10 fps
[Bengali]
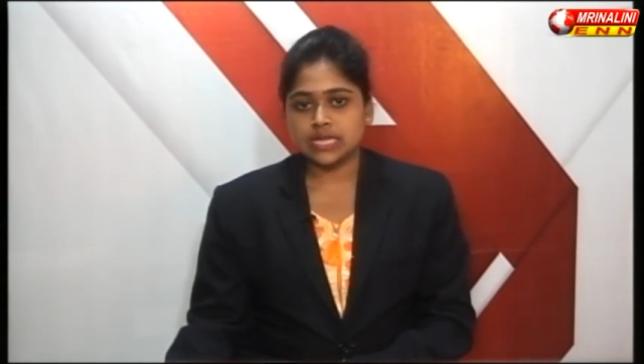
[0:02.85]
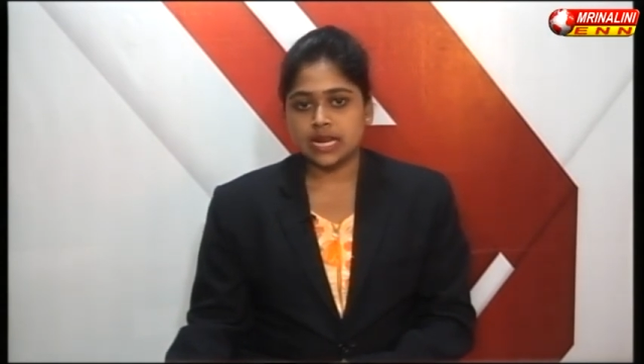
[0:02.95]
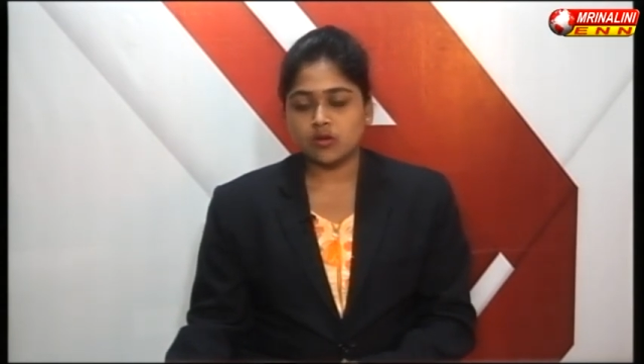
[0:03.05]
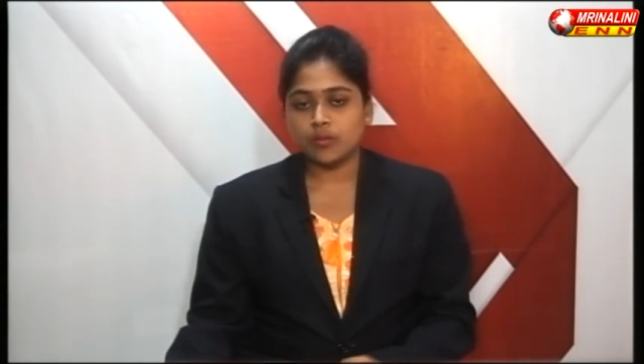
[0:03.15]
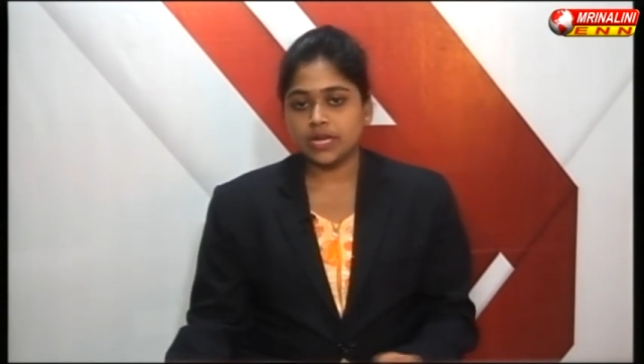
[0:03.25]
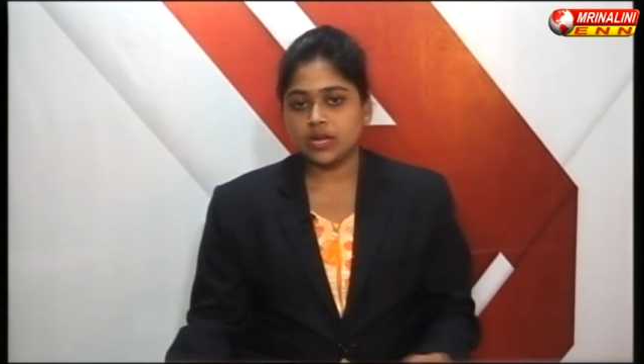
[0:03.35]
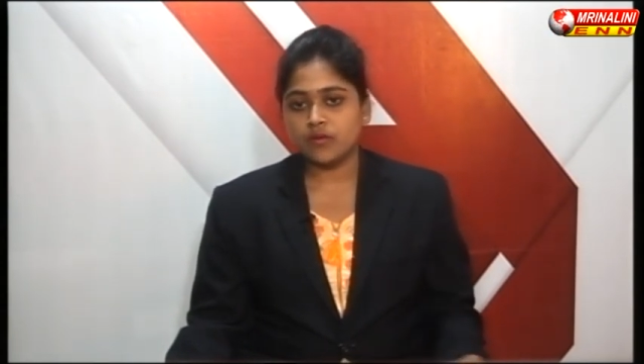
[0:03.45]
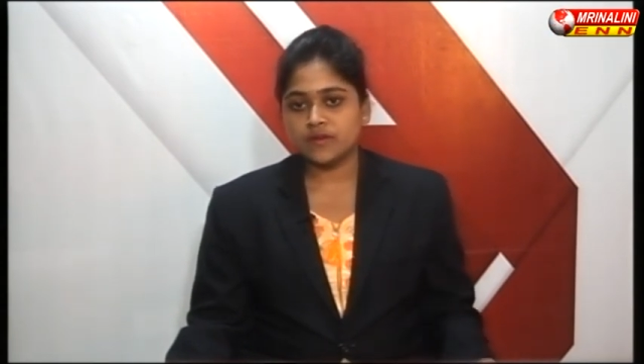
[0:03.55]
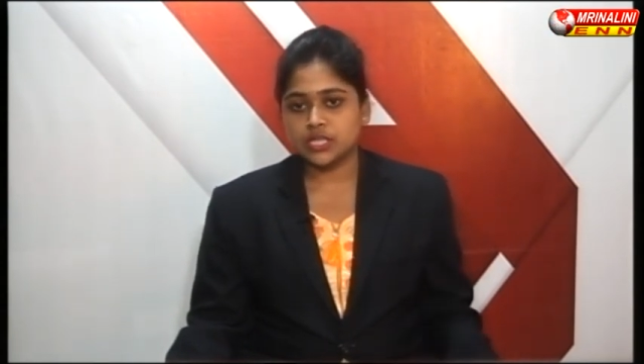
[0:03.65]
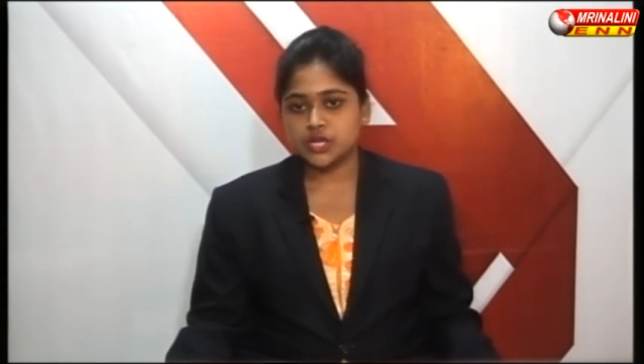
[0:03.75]
জেলা
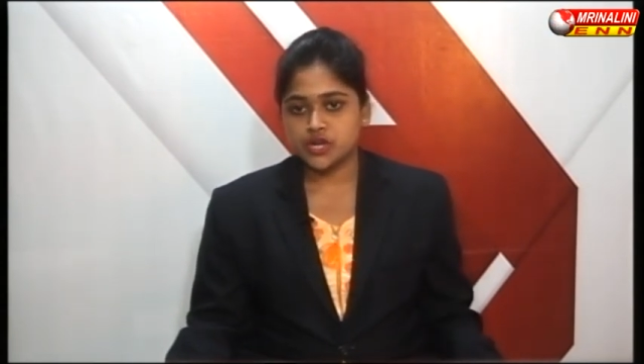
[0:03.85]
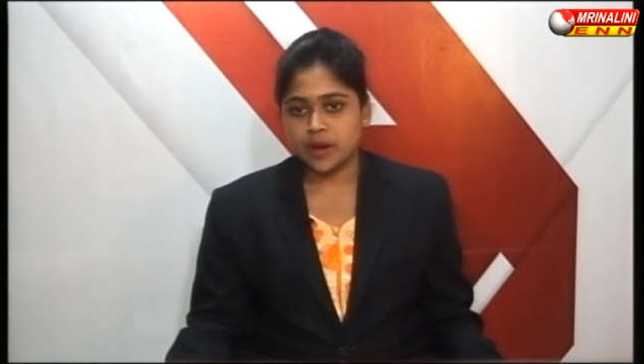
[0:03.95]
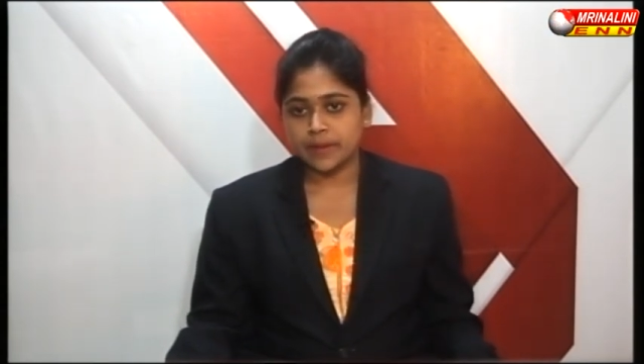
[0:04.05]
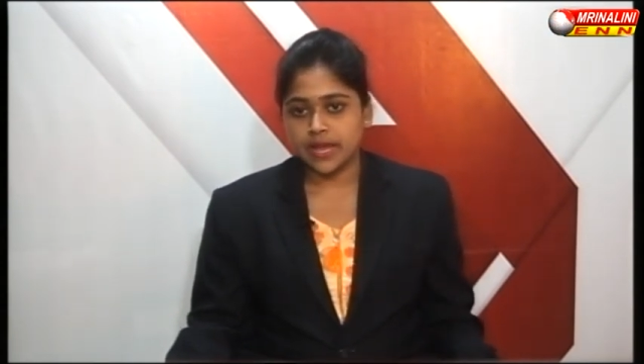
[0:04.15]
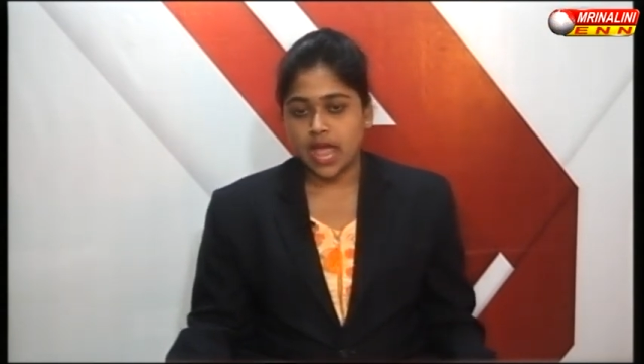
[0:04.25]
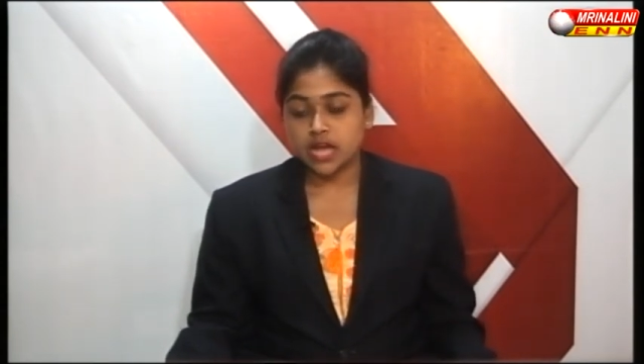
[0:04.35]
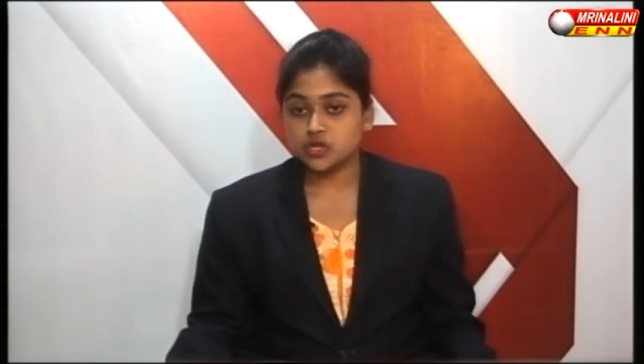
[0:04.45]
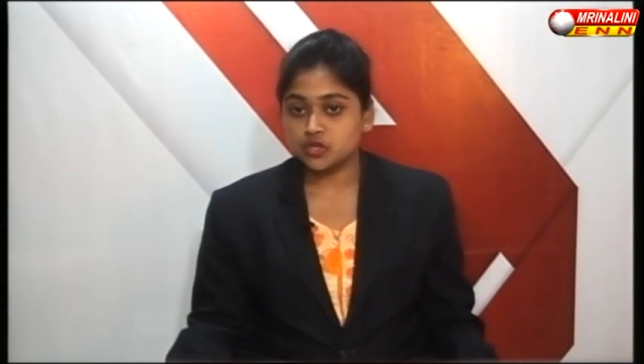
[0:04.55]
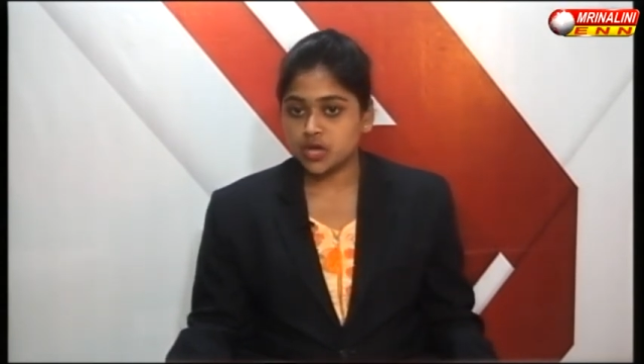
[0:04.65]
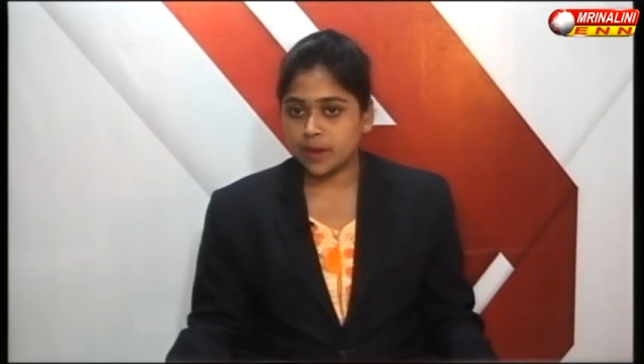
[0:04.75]
কমিটির অফিসের সামনে
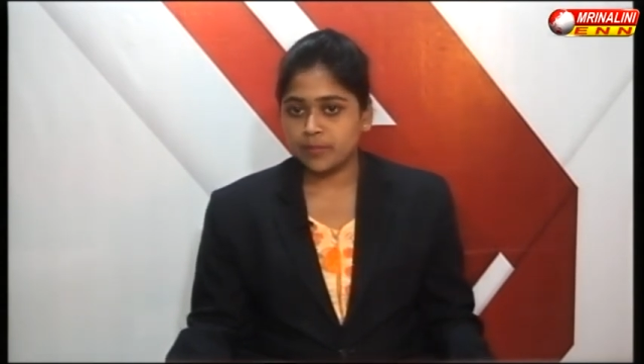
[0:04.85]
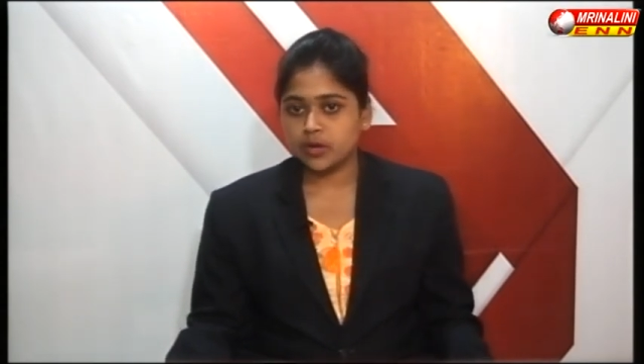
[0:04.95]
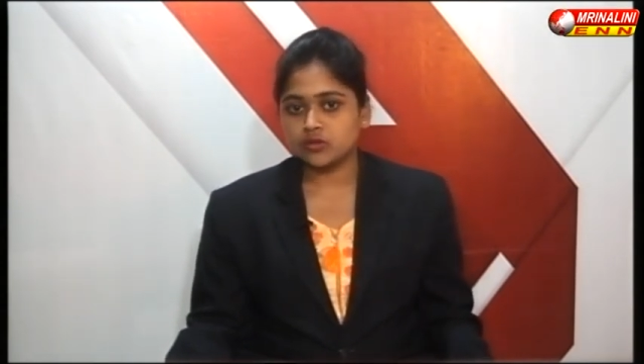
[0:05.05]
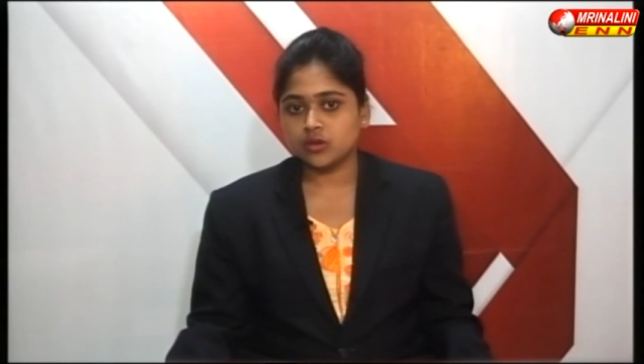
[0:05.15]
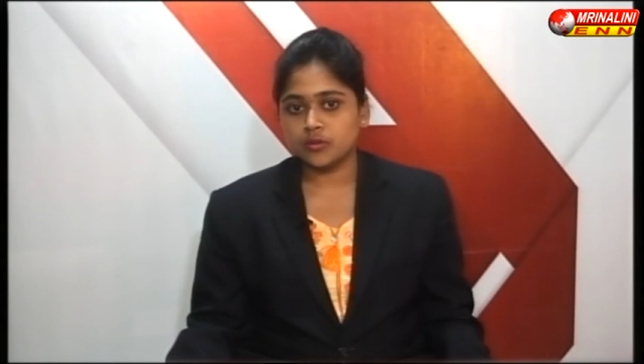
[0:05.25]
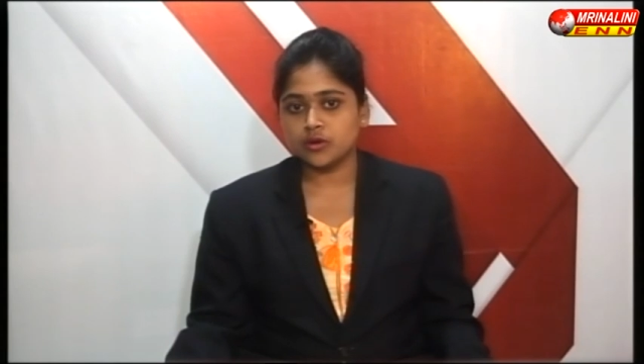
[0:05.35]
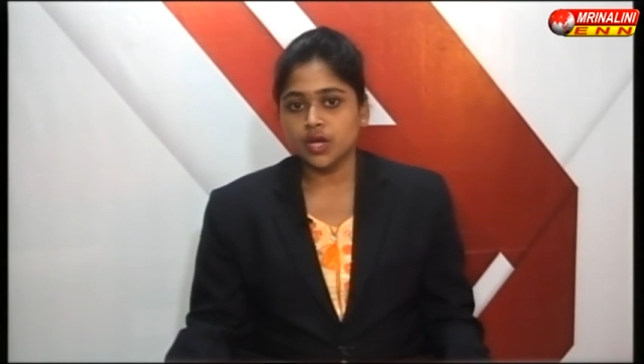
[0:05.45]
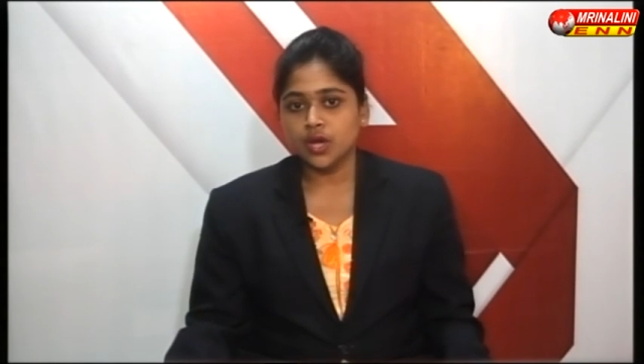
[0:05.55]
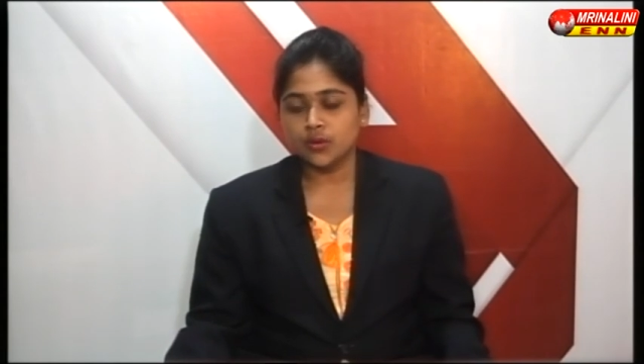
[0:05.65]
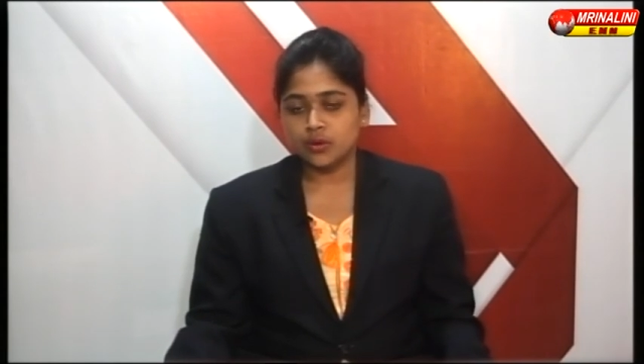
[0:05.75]
একশো ছাপ্পান্নতম হুল